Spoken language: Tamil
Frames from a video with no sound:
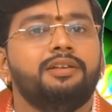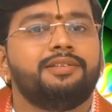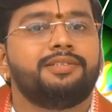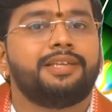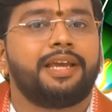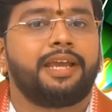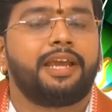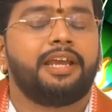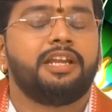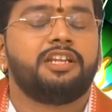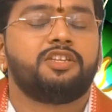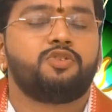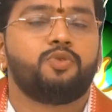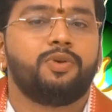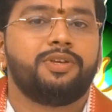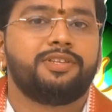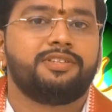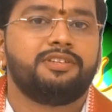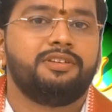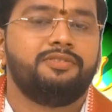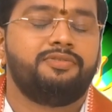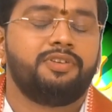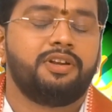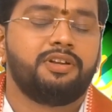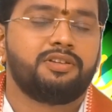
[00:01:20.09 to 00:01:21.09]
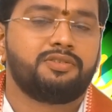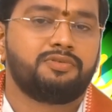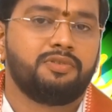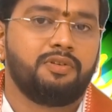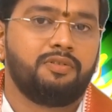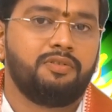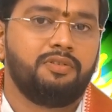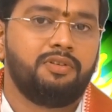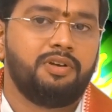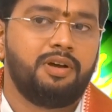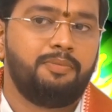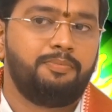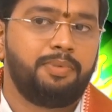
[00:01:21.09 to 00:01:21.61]
செகண்ட்ஸ் வைஸ் டிஃப்ரென்ஸ்
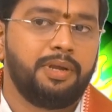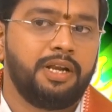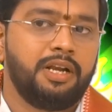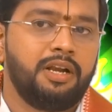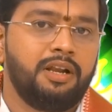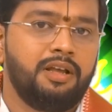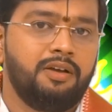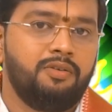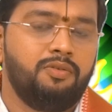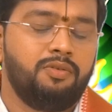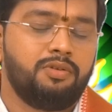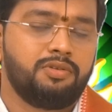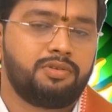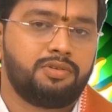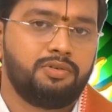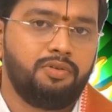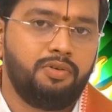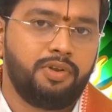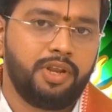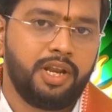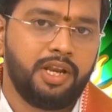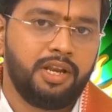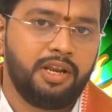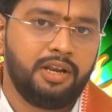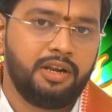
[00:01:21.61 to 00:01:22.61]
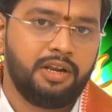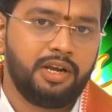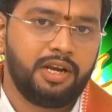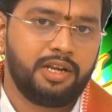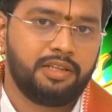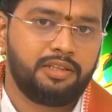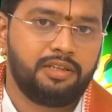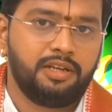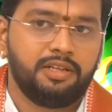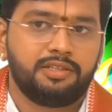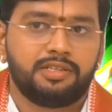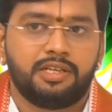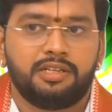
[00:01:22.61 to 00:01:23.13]
வரும் அப்போ என்னென்னா ஒரு சூரியன் என்ற
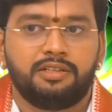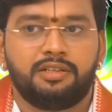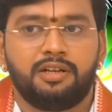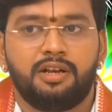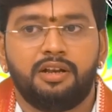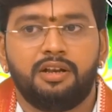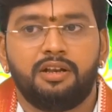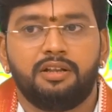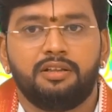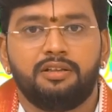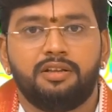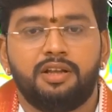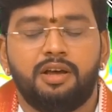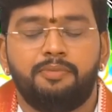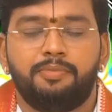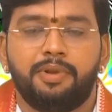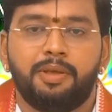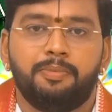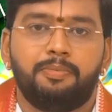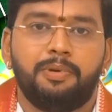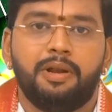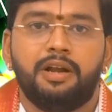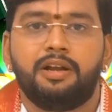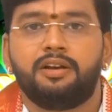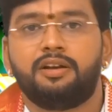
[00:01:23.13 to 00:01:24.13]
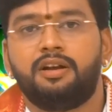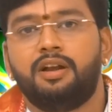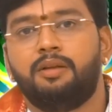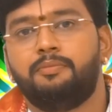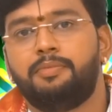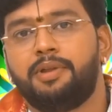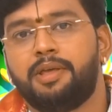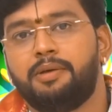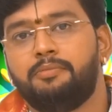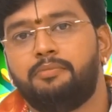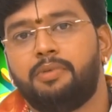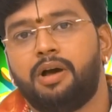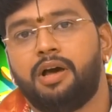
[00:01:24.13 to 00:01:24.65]
இடத்துல சந்திரன்றதுன்னா அப்படியே பலன்கள்
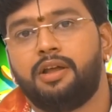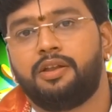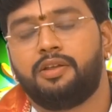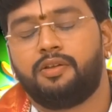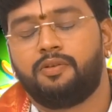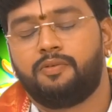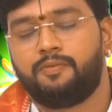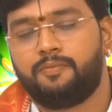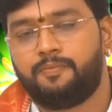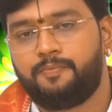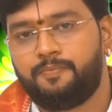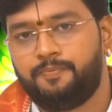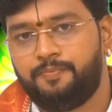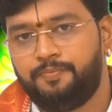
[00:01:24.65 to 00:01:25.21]
அப்படியே மாறிடும்